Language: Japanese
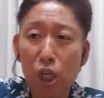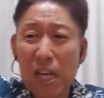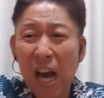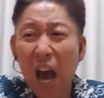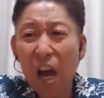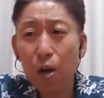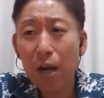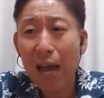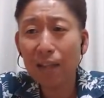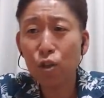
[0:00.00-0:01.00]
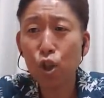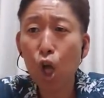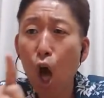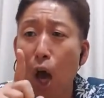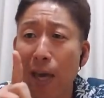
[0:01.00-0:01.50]
この夏
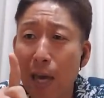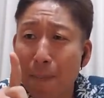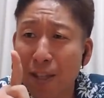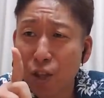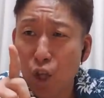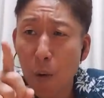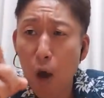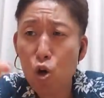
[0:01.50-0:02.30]
の秘密は